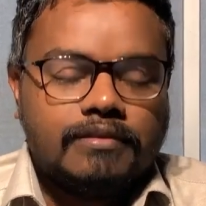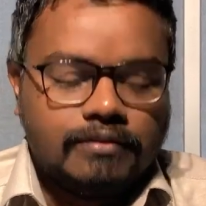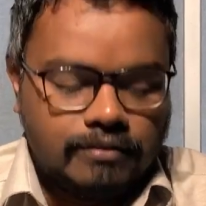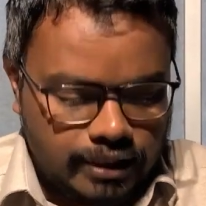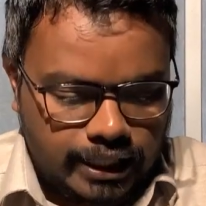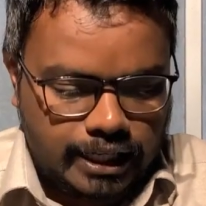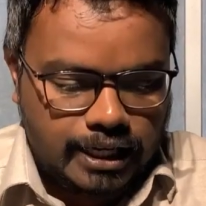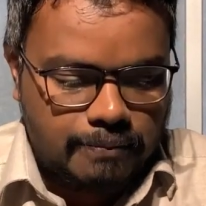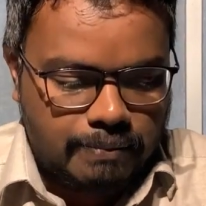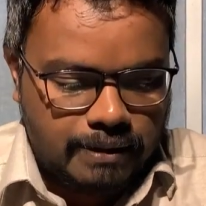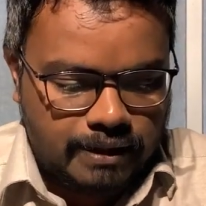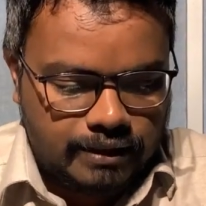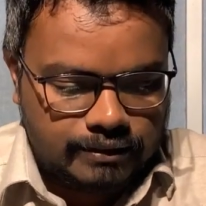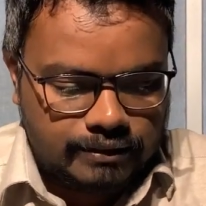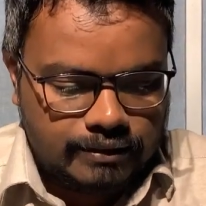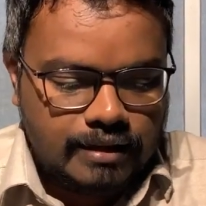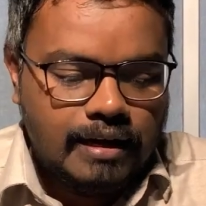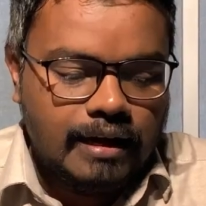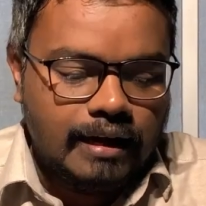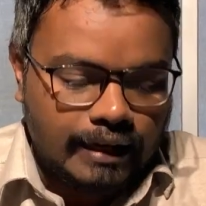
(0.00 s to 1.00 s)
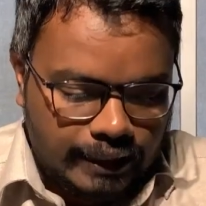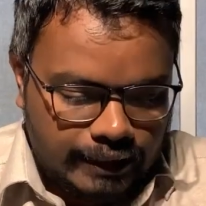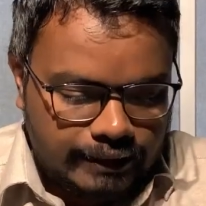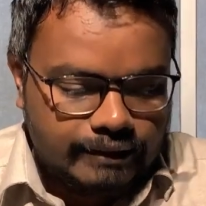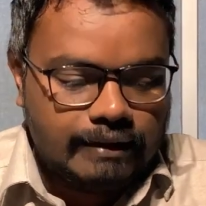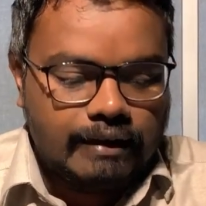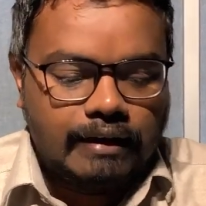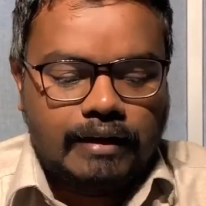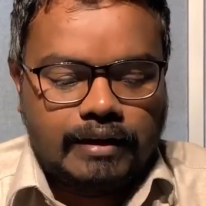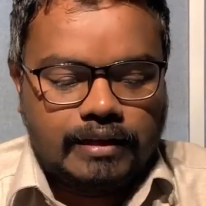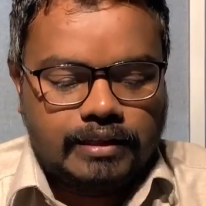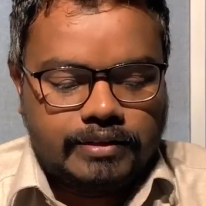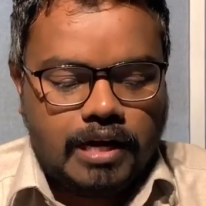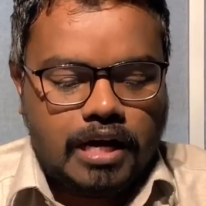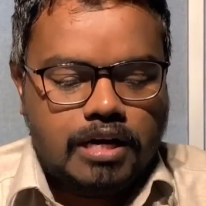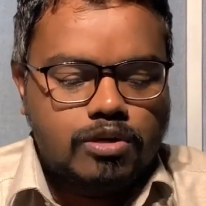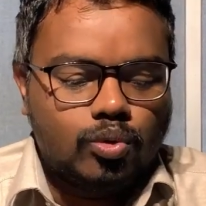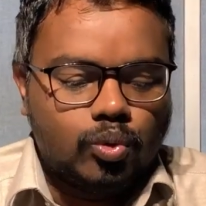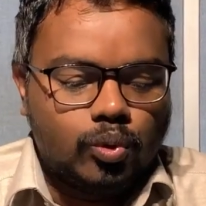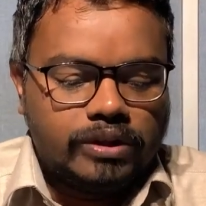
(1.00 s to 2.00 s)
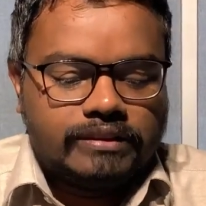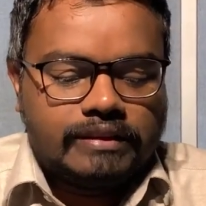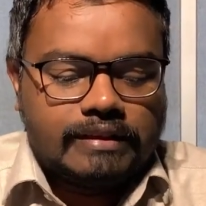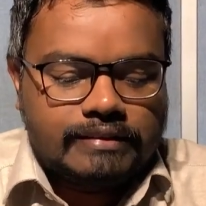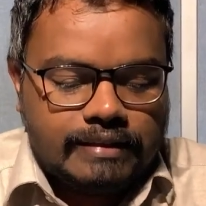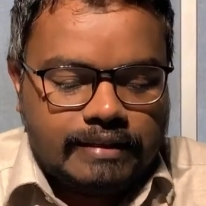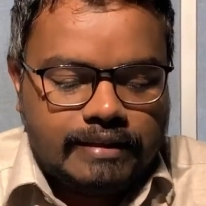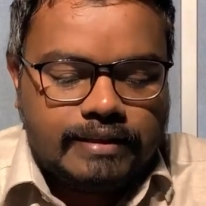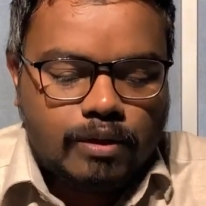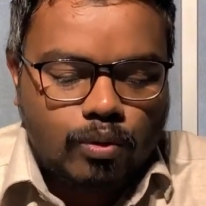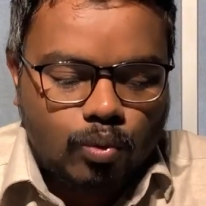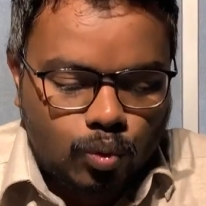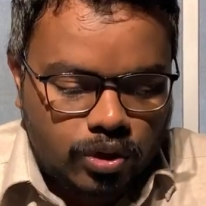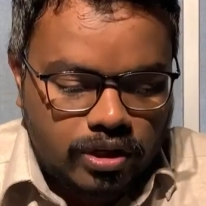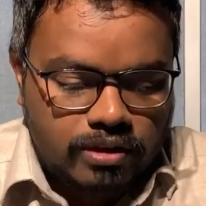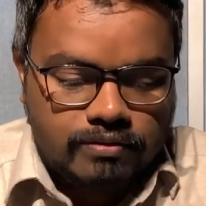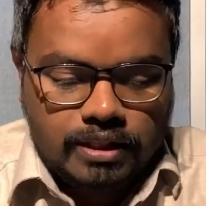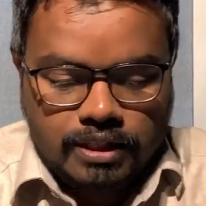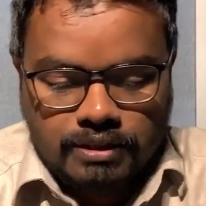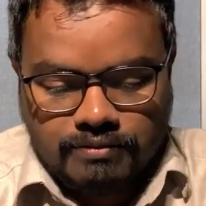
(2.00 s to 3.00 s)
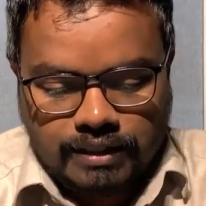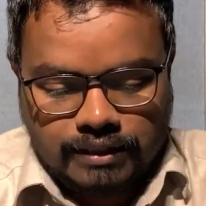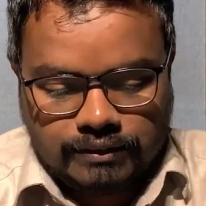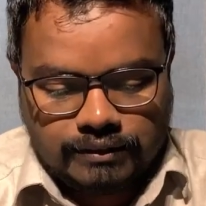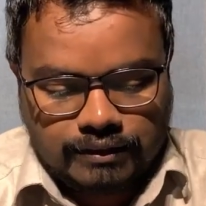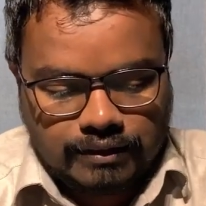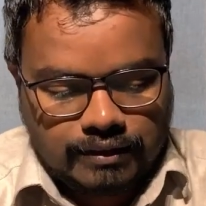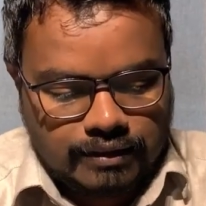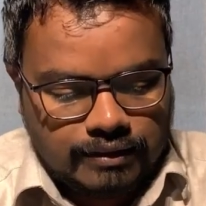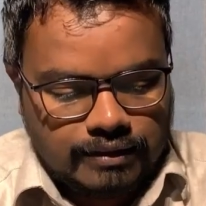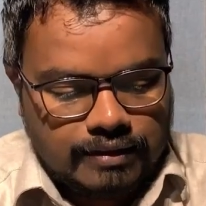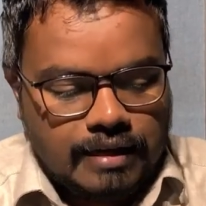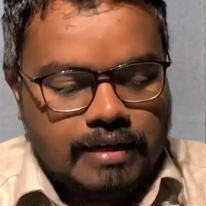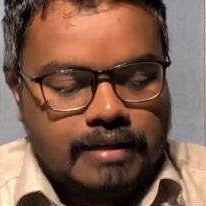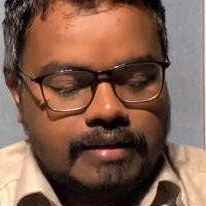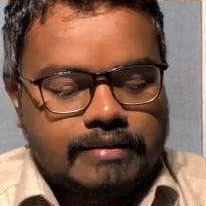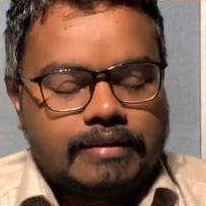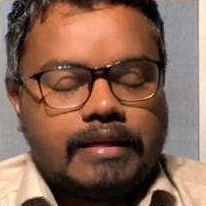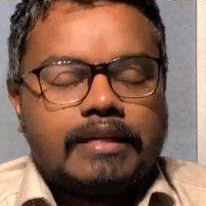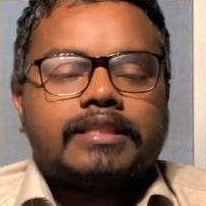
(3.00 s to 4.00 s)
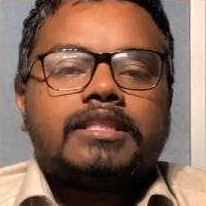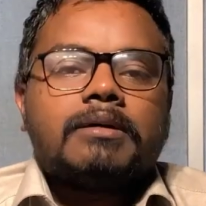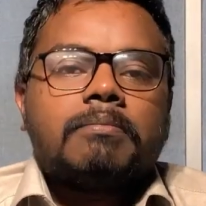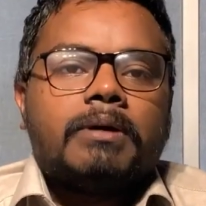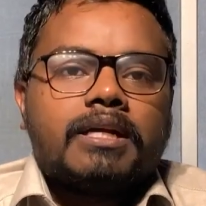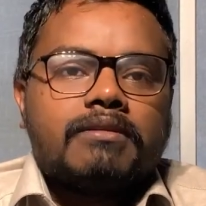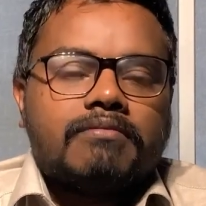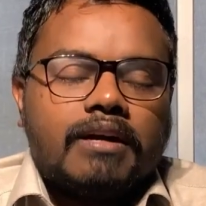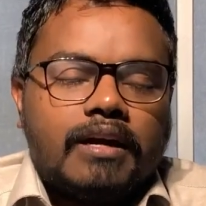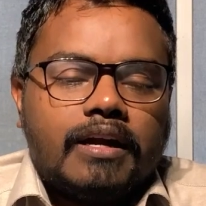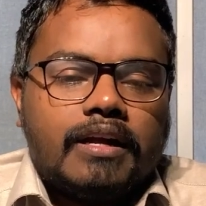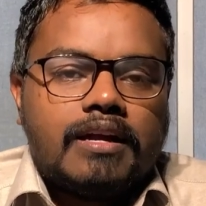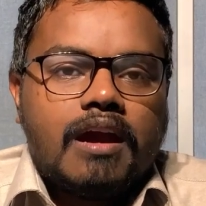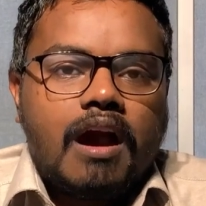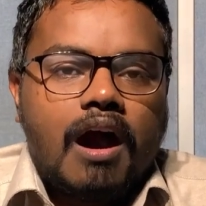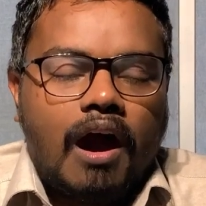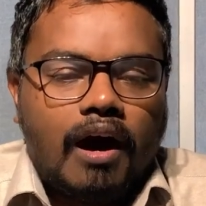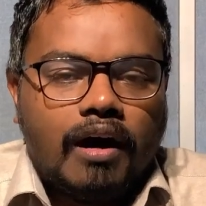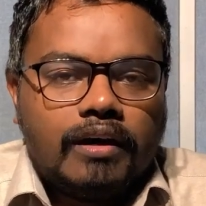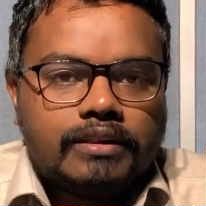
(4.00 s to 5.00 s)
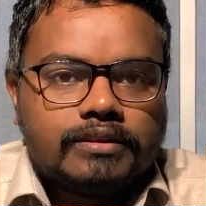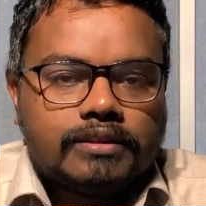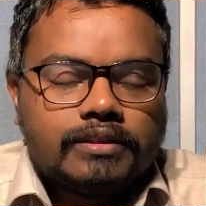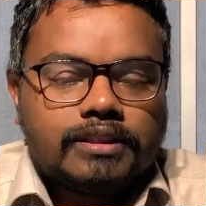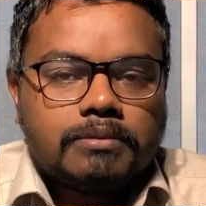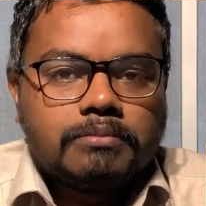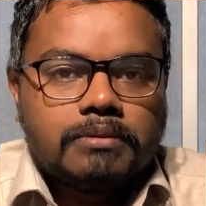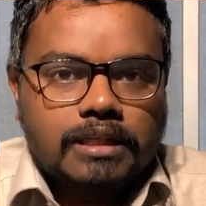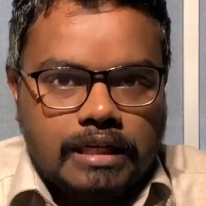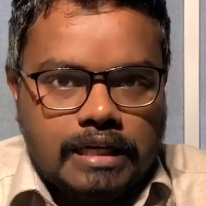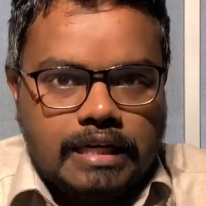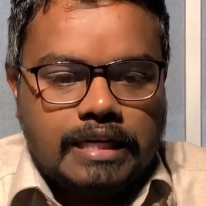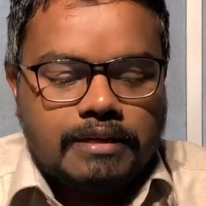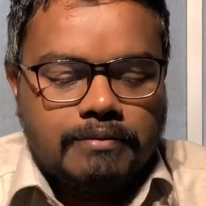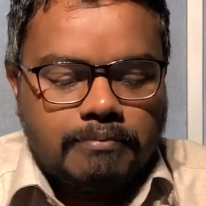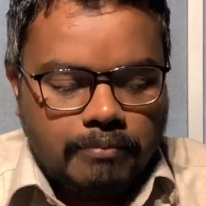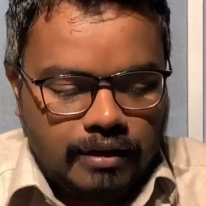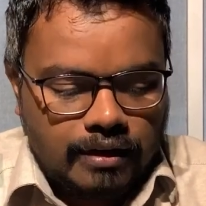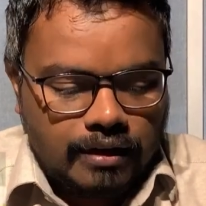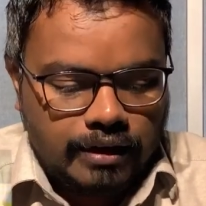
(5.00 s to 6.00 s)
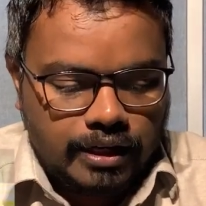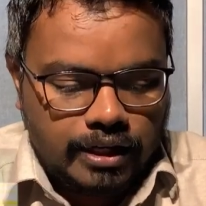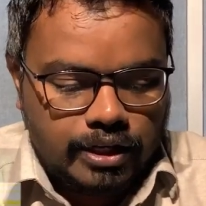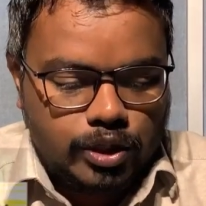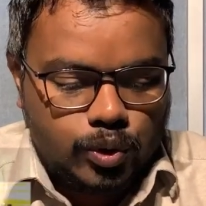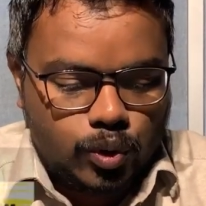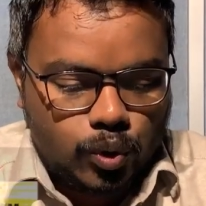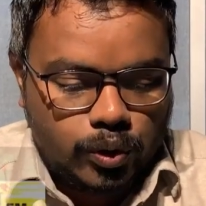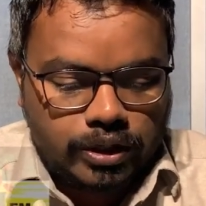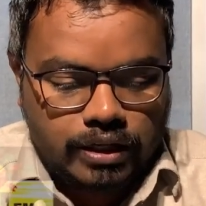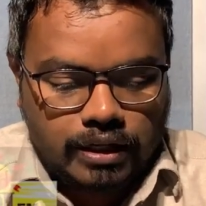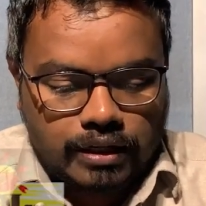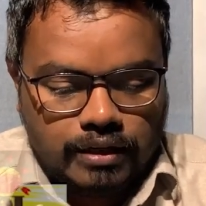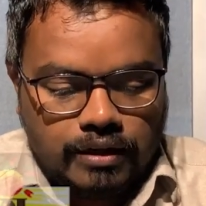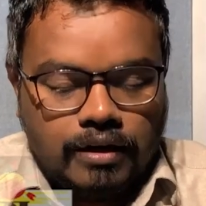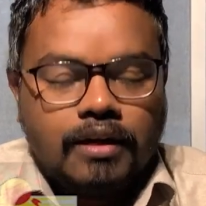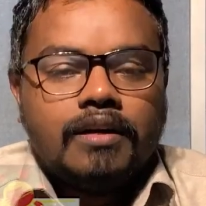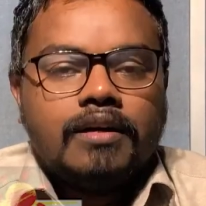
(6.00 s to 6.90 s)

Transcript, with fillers: நீக்கப்பட்டது இந்த நிலையில்தான் குறித்த சீன உர நிறுவனத்திற்கு செலுத்தப்பட வேண்டிய ஆறு தசம் ஏழு மில்லியன் டாலர்கள்